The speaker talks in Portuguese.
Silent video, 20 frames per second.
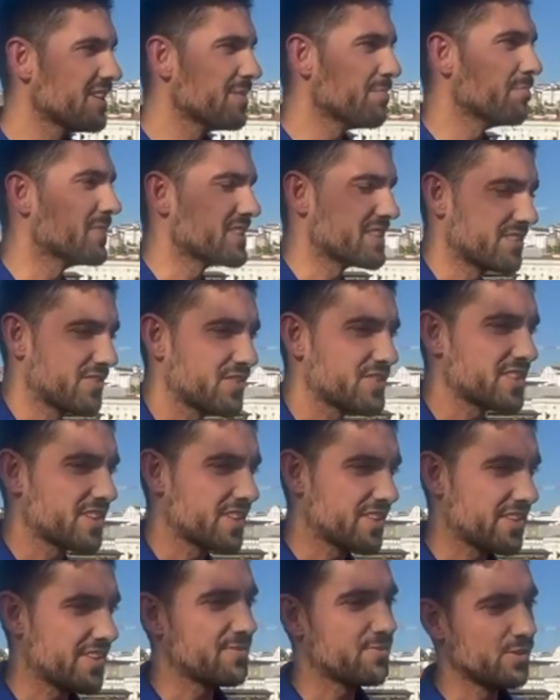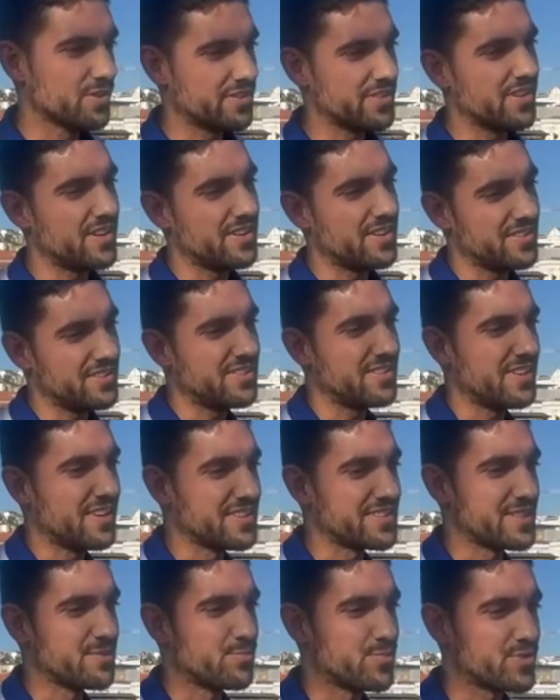mas a nossa ideia é voltar a
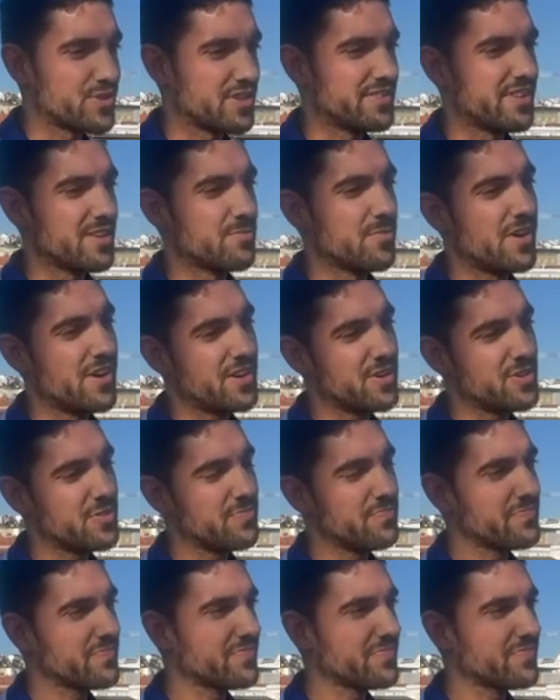100% em maio,